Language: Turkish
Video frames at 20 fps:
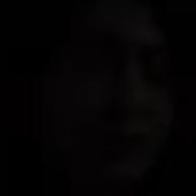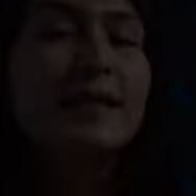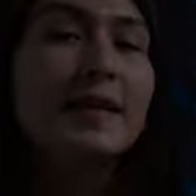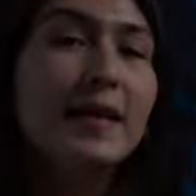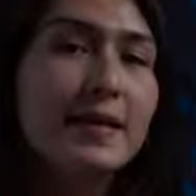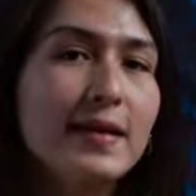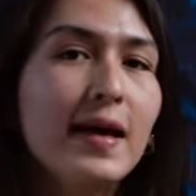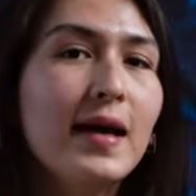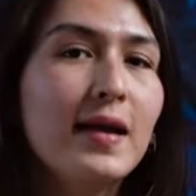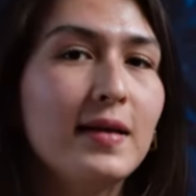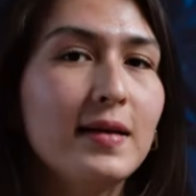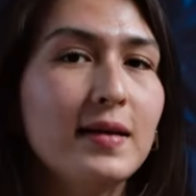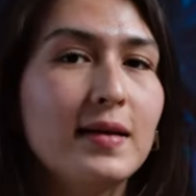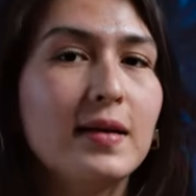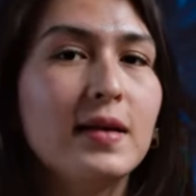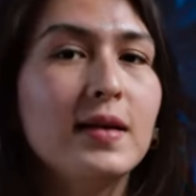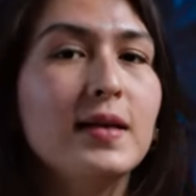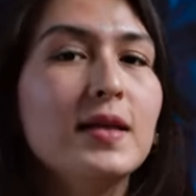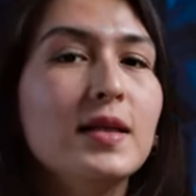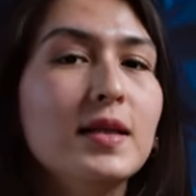
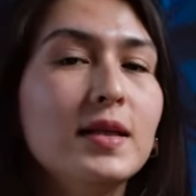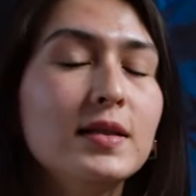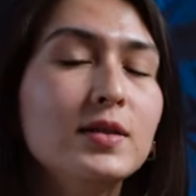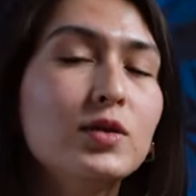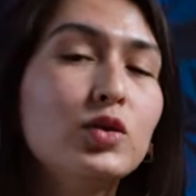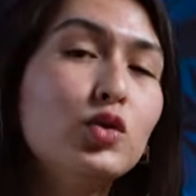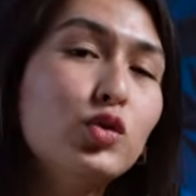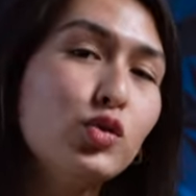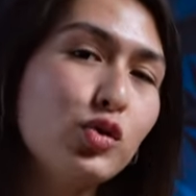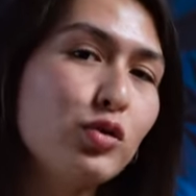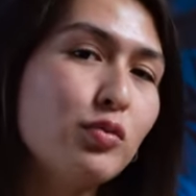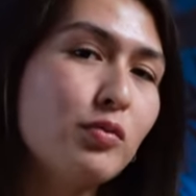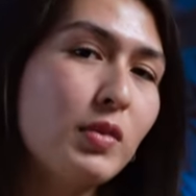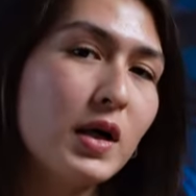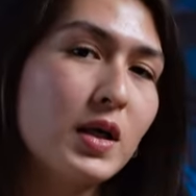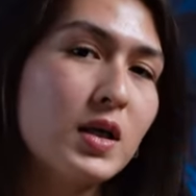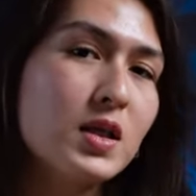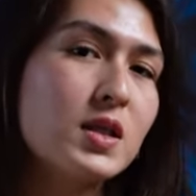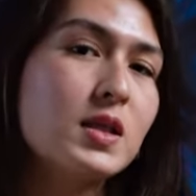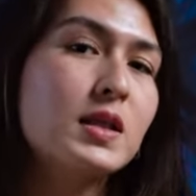Genellikle düşük
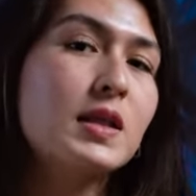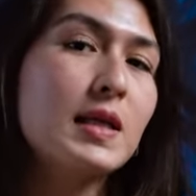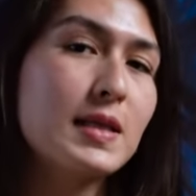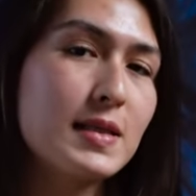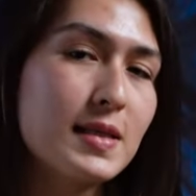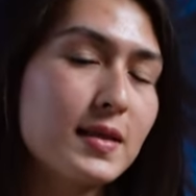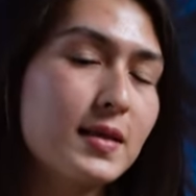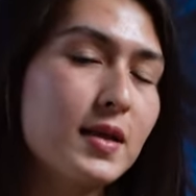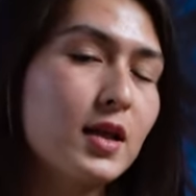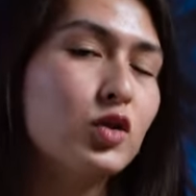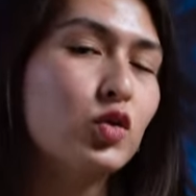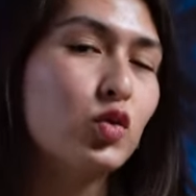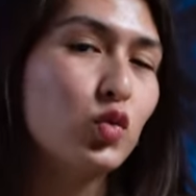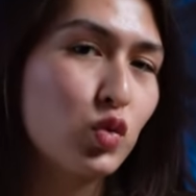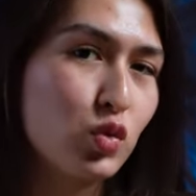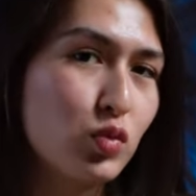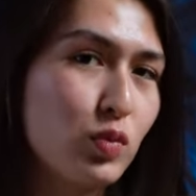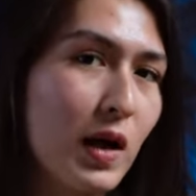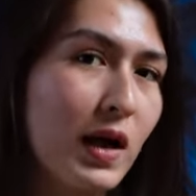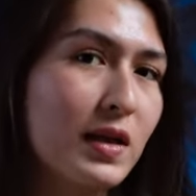maaş kazanan
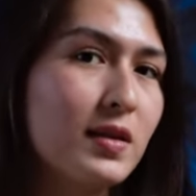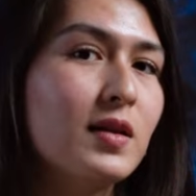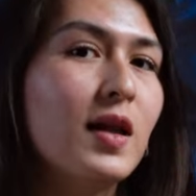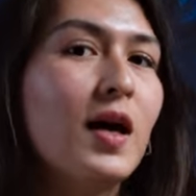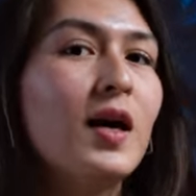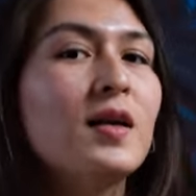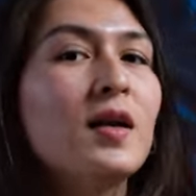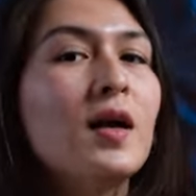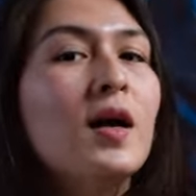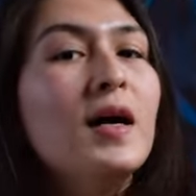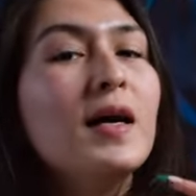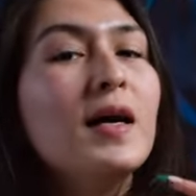uzmanlar